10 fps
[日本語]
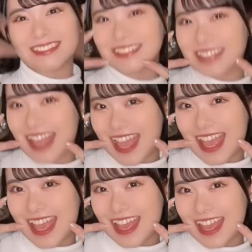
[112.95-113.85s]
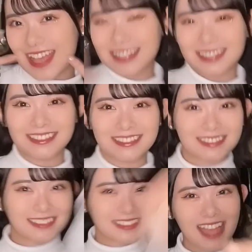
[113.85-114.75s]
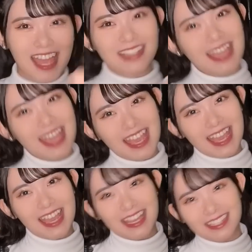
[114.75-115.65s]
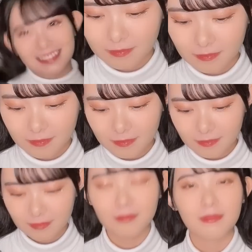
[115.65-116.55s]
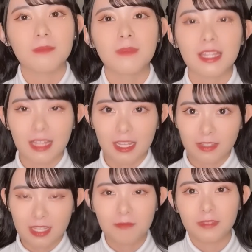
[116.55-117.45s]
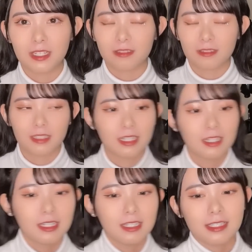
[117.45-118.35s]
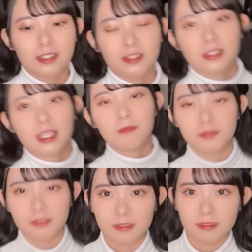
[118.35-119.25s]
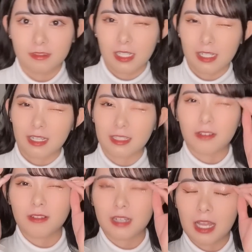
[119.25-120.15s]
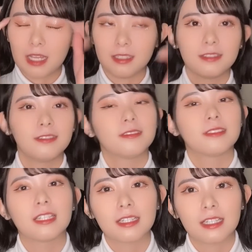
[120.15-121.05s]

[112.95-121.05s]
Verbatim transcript: イェーイあげー。まだだ、あと3分ある。じゃあちょっと3分なんか語ろっか。なんか